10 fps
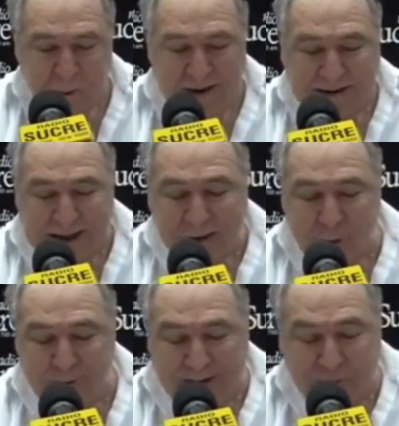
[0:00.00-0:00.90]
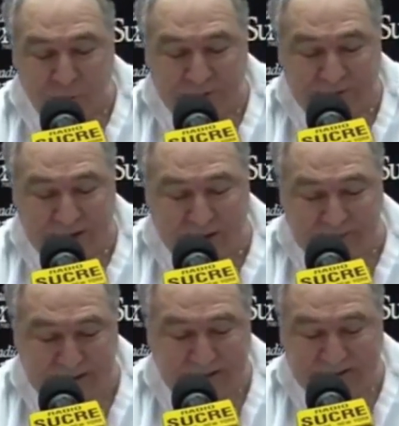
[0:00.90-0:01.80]
Carlos Vázquez,
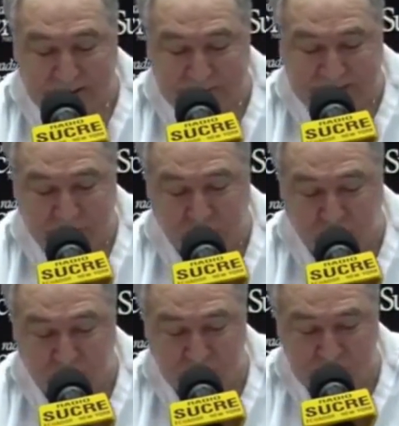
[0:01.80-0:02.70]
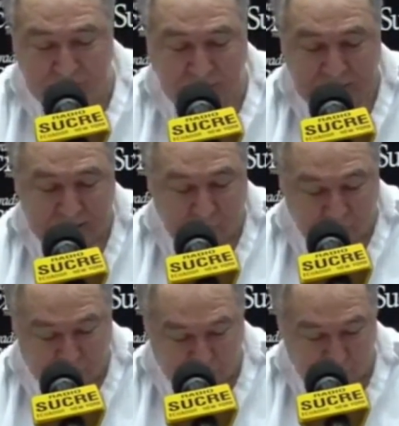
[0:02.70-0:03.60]
Javier Sarmiento y el
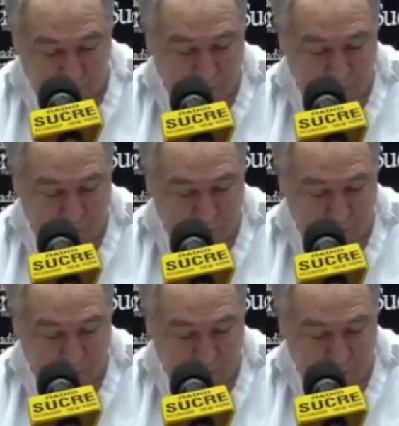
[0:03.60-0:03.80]
otro,